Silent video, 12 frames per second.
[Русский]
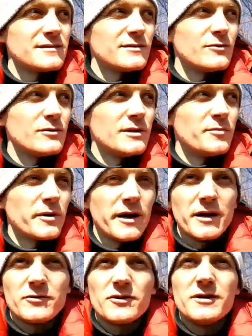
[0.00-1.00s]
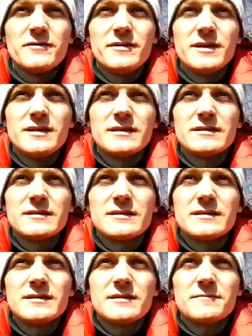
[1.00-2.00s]
за углы, пока никто не видит.
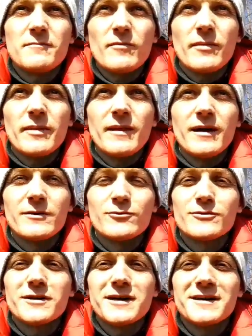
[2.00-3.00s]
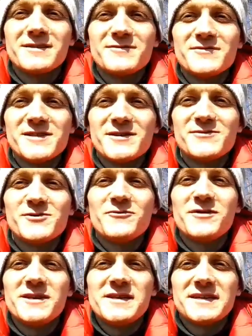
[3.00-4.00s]
А тут а, все все
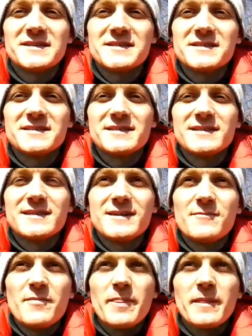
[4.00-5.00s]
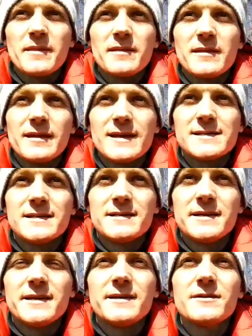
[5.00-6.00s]
видят. Если
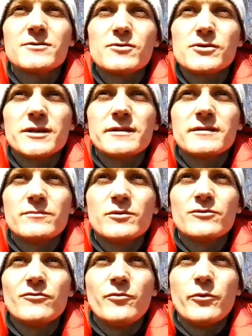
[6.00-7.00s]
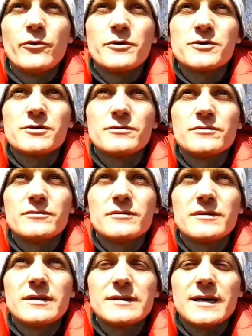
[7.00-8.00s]
ты едешь уже на работу в Польшу,
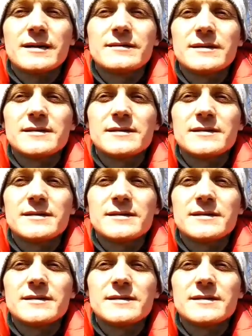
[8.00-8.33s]
так